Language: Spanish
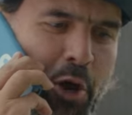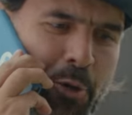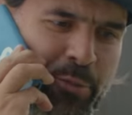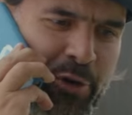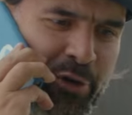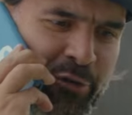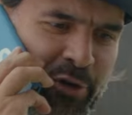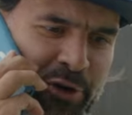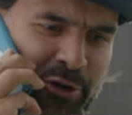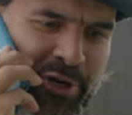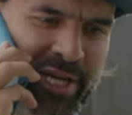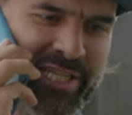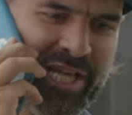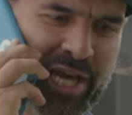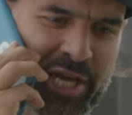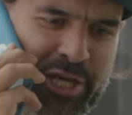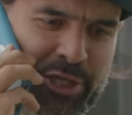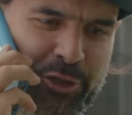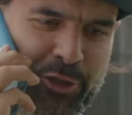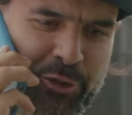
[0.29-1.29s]
Profe,
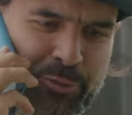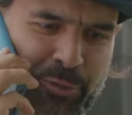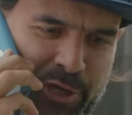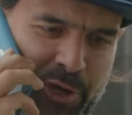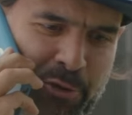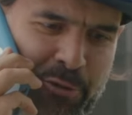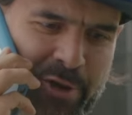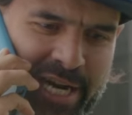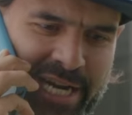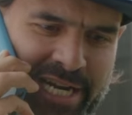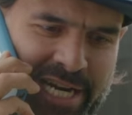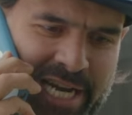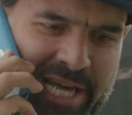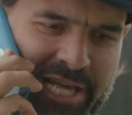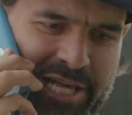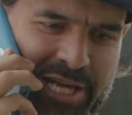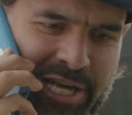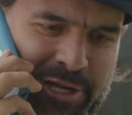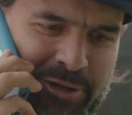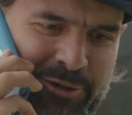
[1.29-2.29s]
conectaditos, pone a guardar que le
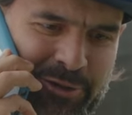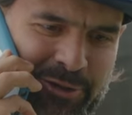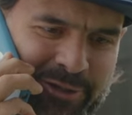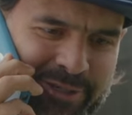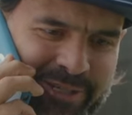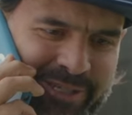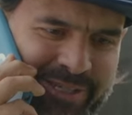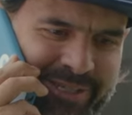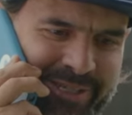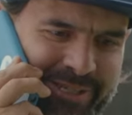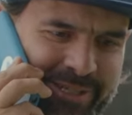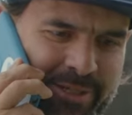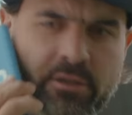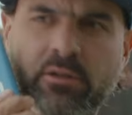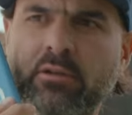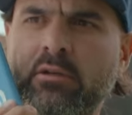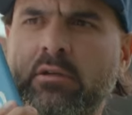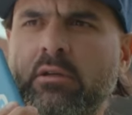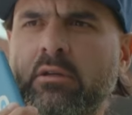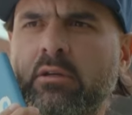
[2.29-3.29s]
dije, ¿no? Álvaro,
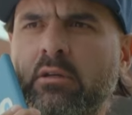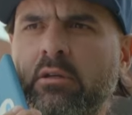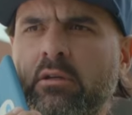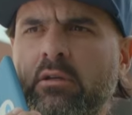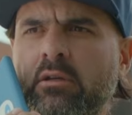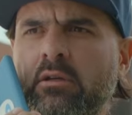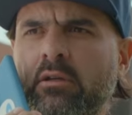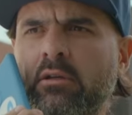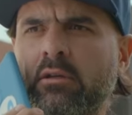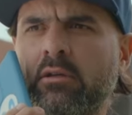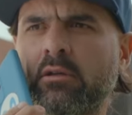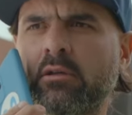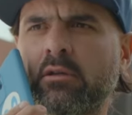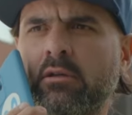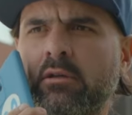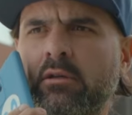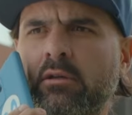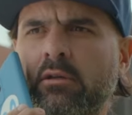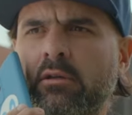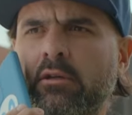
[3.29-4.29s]
¿ese plan si te
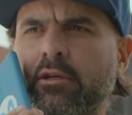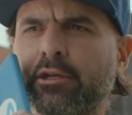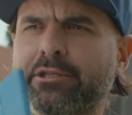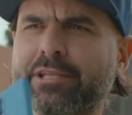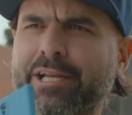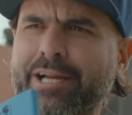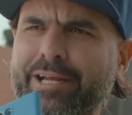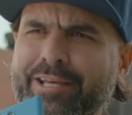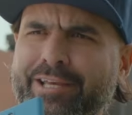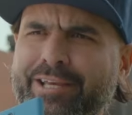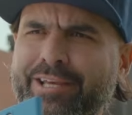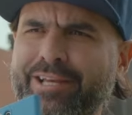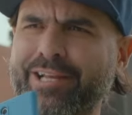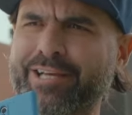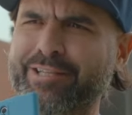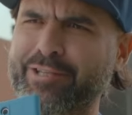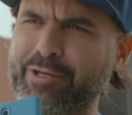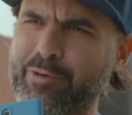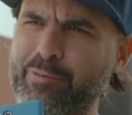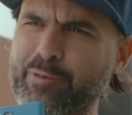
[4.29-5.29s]
aguanta?
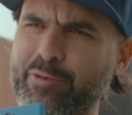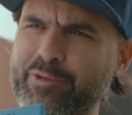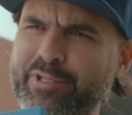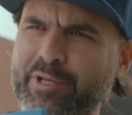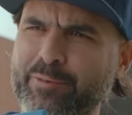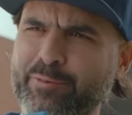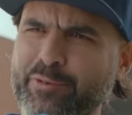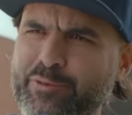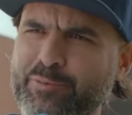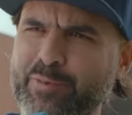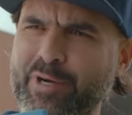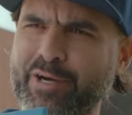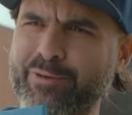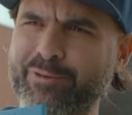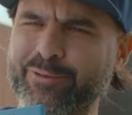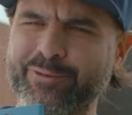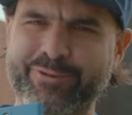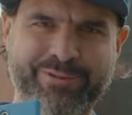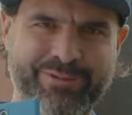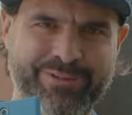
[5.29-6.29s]
Tranquila, tengo Movistar
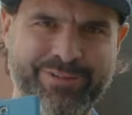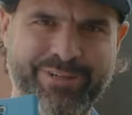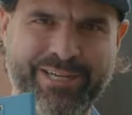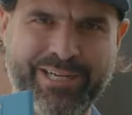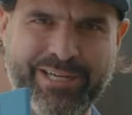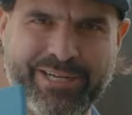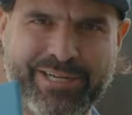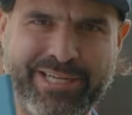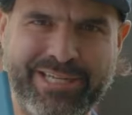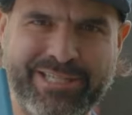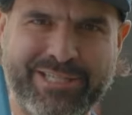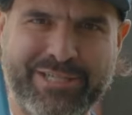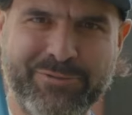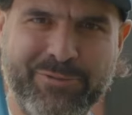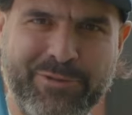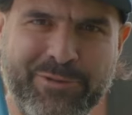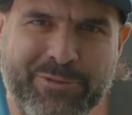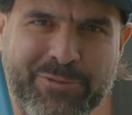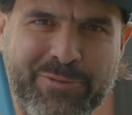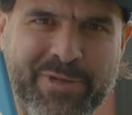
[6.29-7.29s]
pospago. En redes les
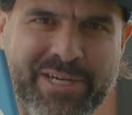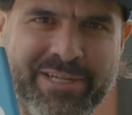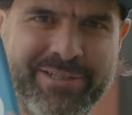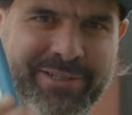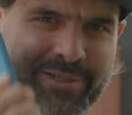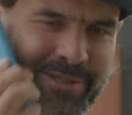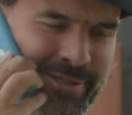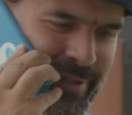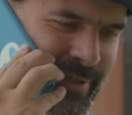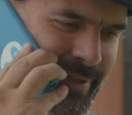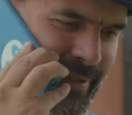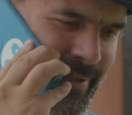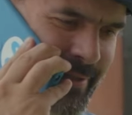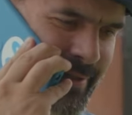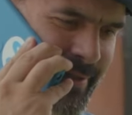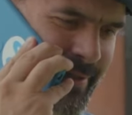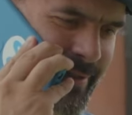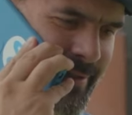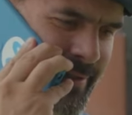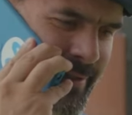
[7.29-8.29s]
cuento más.
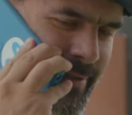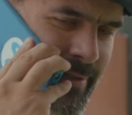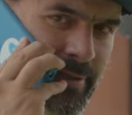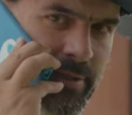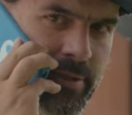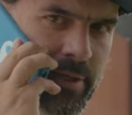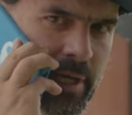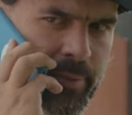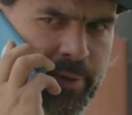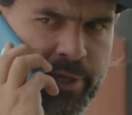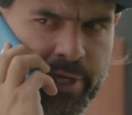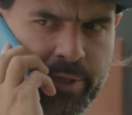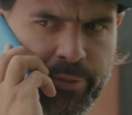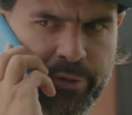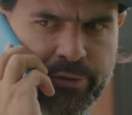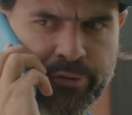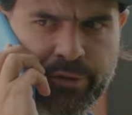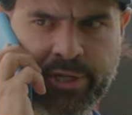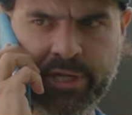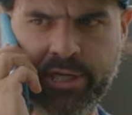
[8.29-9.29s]
Qué pena,
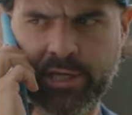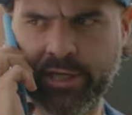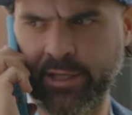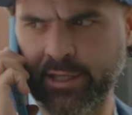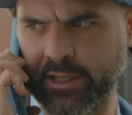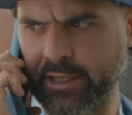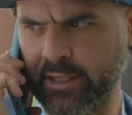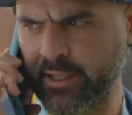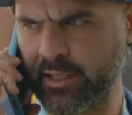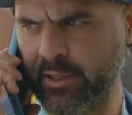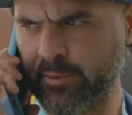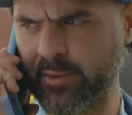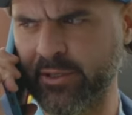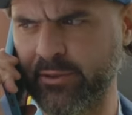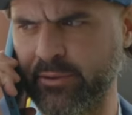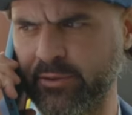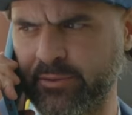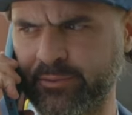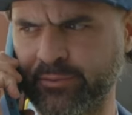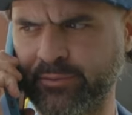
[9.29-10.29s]
profe, aquí la negra
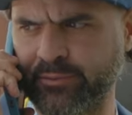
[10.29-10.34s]
increpando.